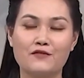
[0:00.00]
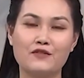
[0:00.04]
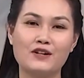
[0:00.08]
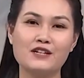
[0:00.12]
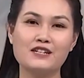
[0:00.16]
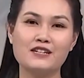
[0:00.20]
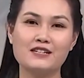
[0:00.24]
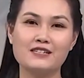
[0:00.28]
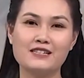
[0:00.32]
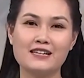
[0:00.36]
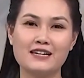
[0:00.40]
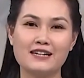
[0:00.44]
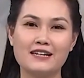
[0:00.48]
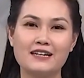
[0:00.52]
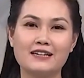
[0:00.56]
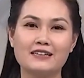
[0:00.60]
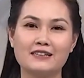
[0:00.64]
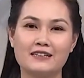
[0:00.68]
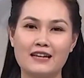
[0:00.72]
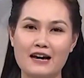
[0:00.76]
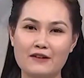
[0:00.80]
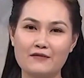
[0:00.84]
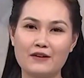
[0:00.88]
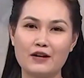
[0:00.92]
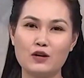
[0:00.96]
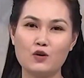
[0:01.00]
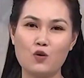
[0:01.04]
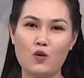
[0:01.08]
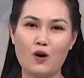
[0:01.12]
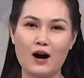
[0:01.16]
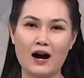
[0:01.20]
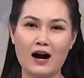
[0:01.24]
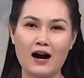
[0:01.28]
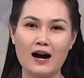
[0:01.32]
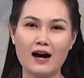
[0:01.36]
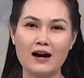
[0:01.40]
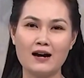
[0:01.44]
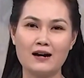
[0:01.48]
Với những gia đình đa văn
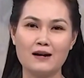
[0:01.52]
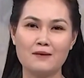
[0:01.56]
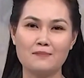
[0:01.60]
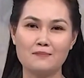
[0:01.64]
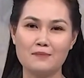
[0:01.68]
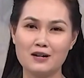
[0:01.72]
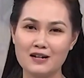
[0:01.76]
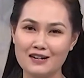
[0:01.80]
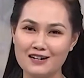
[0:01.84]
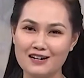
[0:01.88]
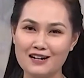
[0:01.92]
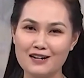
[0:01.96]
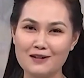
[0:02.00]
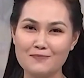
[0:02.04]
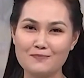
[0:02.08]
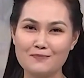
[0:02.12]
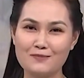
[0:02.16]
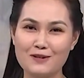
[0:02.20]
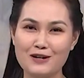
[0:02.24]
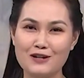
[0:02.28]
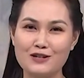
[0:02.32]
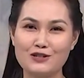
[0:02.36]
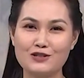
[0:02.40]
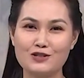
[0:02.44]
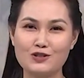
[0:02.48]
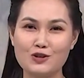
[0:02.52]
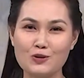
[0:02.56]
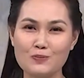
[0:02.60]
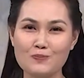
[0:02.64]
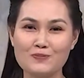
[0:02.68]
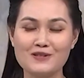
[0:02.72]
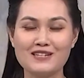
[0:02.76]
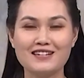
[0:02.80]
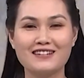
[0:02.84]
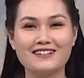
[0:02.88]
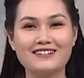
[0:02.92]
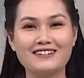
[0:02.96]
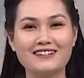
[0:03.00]
hóa, bữa cơm giúp
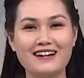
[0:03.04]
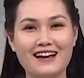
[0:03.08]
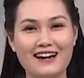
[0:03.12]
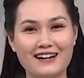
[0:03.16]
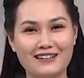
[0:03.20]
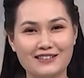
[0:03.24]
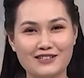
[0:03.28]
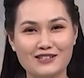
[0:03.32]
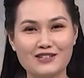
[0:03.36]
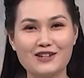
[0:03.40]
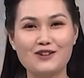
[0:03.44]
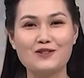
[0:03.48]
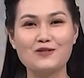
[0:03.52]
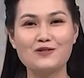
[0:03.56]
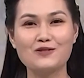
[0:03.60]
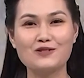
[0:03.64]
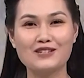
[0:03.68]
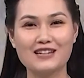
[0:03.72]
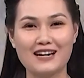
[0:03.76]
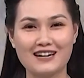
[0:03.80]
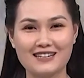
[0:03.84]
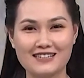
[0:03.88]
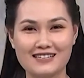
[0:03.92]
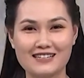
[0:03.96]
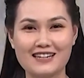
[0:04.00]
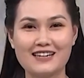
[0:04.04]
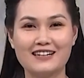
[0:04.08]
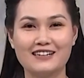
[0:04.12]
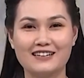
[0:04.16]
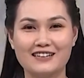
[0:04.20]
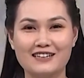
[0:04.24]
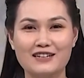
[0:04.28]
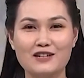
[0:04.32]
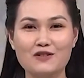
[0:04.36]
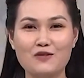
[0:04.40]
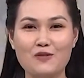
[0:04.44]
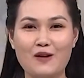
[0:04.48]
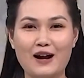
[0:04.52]
những nàng dâu, chàng rể
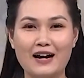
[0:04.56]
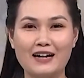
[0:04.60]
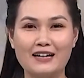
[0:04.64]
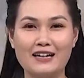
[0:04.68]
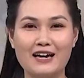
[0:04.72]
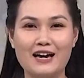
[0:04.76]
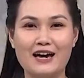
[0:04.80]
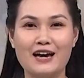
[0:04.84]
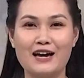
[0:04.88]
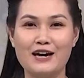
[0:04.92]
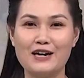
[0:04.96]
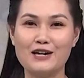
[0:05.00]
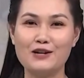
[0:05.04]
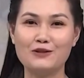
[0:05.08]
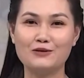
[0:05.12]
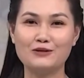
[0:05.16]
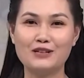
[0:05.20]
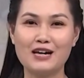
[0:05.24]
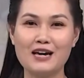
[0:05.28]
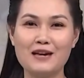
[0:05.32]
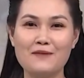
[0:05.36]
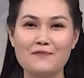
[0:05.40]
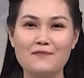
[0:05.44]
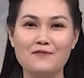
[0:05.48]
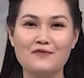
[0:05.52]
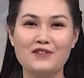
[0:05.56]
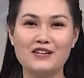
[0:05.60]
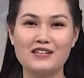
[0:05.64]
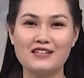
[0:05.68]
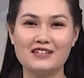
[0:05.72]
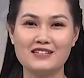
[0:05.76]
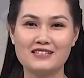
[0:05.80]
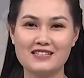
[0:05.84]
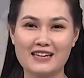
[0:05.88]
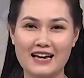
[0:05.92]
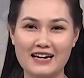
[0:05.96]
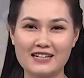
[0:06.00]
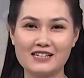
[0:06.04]
người nước ngoài hiểu thêm về
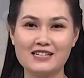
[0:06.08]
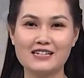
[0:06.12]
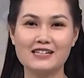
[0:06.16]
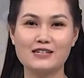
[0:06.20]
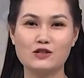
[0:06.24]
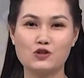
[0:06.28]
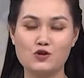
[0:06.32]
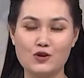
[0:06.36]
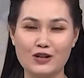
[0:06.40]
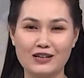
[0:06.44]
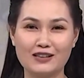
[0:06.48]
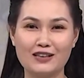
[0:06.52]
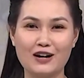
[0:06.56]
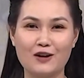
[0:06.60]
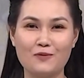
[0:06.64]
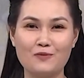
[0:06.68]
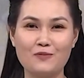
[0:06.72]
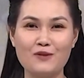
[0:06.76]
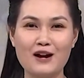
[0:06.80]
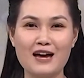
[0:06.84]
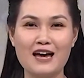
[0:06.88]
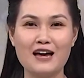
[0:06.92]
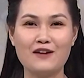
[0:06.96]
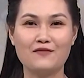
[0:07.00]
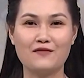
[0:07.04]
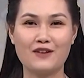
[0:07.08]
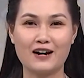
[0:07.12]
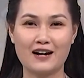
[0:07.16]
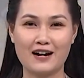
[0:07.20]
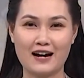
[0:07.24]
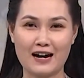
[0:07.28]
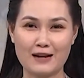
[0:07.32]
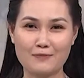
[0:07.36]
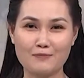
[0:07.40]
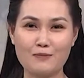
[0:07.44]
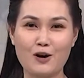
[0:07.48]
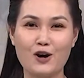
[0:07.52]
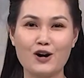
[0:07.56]
những giá trị truyền thống và
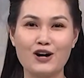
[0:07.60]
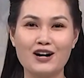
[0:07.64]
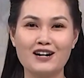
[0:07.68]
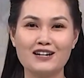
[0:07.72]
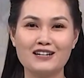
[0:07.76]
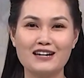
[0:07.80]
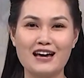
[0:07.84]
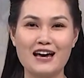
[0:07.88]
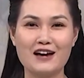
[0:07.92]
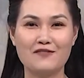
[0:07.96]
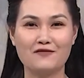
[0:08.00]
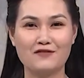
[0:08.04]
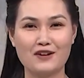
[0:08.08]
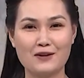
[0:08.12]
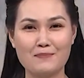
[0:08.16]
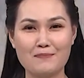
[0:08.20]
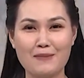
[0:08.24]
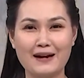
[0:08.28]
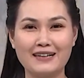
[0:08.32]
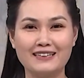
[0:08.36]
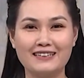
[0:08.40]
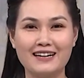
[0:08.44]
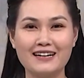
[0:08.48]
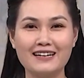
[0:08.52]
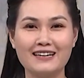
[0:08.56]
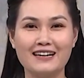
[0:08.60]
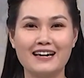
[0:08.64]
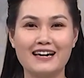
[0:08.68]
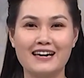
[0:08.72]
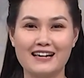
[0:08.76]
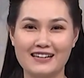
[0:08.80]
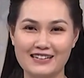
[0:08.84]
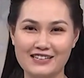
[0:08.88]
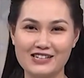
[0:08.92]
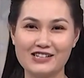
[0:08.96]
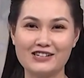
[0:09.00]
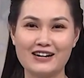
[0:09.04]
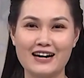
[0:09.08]
gắn bó hơn với mảnh đất
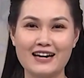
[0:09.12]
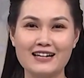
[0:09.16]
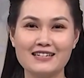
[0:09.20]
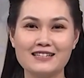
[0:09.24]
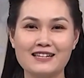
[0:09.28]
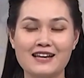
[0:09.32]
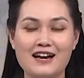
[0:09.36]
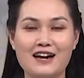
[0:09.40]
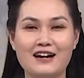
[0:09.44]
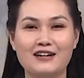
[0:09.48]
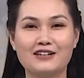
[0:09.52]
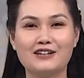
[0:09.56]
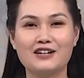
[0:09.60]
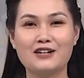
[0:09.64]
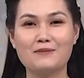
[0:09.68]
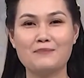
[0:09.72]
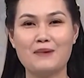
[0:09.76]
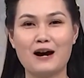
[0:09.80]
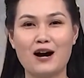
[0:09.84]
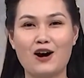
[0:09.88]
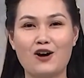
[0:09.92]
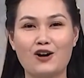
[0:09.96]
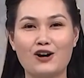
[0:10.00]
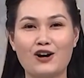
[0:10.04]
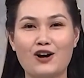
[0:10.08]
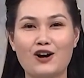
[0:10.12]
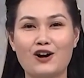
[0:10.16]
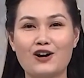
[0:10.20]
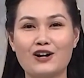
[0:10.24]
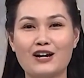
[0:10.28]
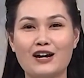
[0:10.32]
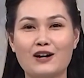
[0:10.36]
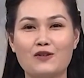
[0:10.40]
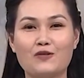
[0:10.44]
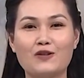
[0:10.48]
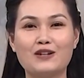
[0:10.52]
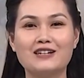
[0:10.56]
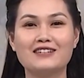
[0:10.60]
hình chữ S, nơi mà họ
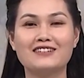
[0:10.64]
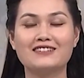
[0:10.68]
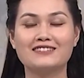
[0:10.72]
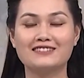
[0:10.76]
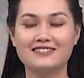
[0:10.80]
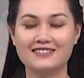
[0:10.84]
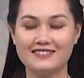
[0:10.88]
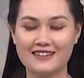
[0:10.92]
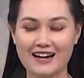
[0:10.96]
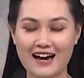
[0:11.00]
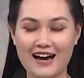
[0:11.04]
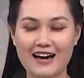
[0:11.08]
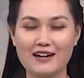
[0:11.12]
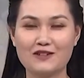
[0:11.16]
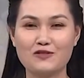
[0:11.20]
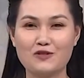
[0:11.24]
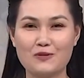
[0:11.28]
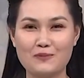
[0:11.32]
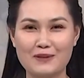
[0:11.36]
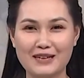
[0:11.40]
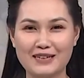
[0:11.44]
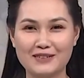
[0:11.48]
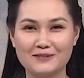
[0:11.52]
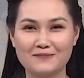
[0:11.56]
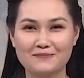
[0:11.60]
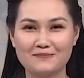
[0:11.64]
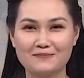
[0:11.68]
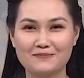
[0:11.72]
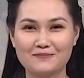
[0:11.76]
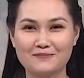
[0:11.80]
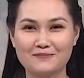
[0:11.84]
coi là quê hương thứ hai của mình.